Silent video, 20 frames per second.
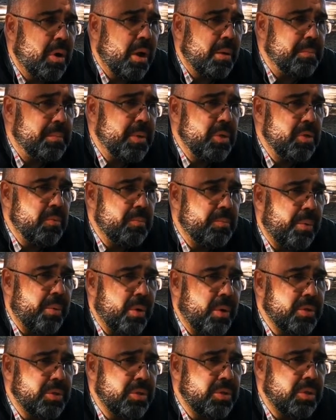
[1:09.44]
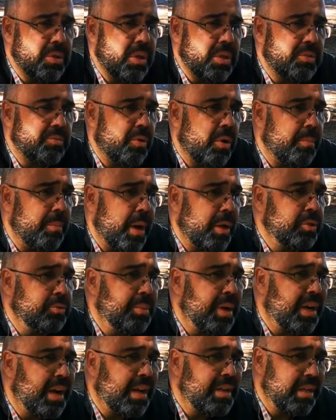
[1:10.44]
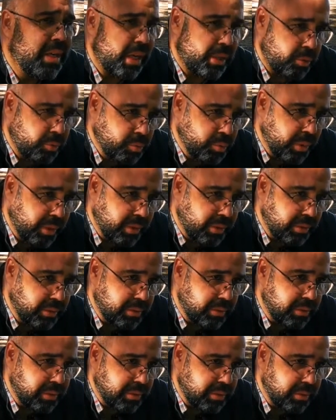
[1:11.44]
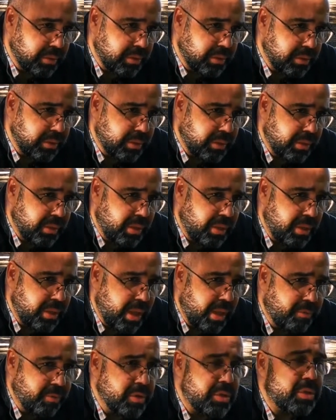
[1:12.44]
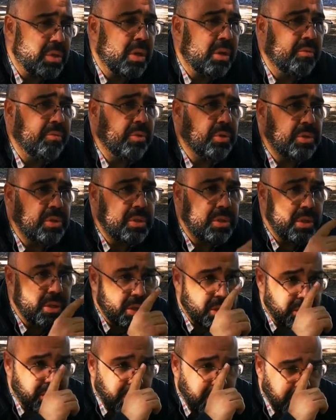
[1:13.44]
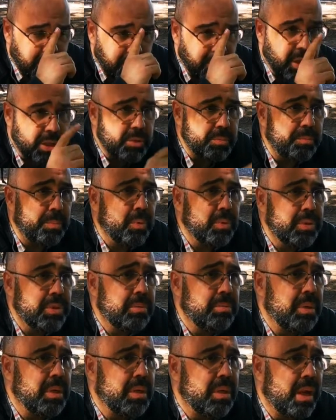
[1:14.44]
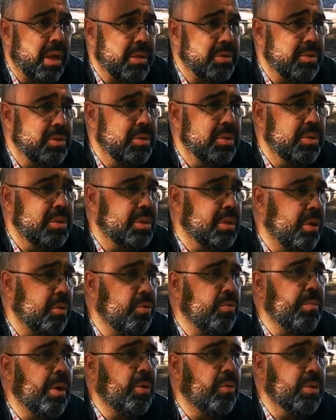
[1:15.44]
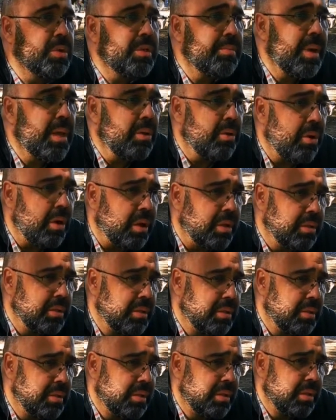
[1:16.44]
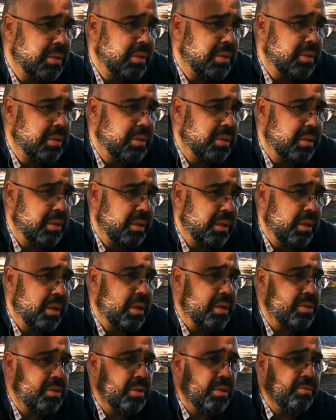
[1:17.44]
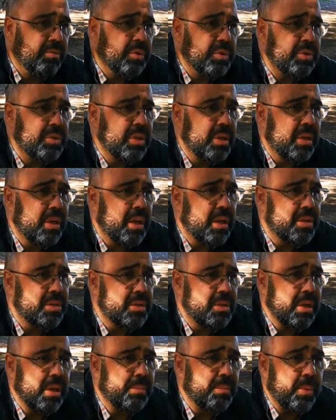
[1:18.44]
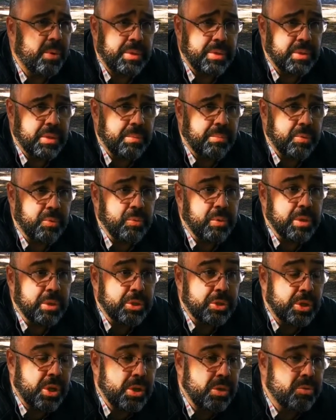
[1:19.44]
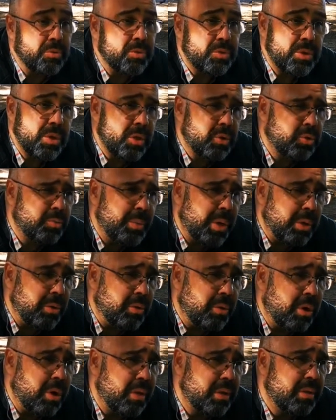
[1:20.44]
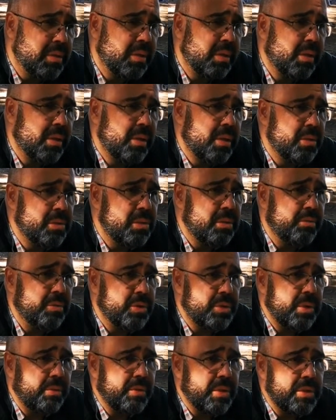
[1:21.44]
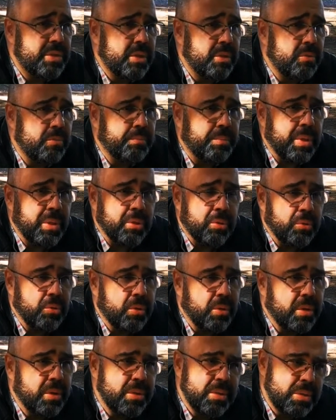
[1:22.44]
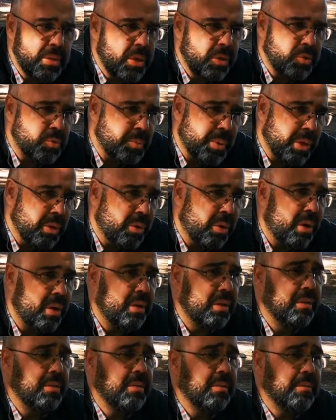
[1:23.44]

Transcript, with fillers: caminho pode te transformar numa caricatura. Ele deve ser você dentro das possibilidades de ser alguma coisa melhor. É, se você quer ser, por exemplo, um lixeiro, seja o melhor. Se você vai ser um pintor, seja o melhor.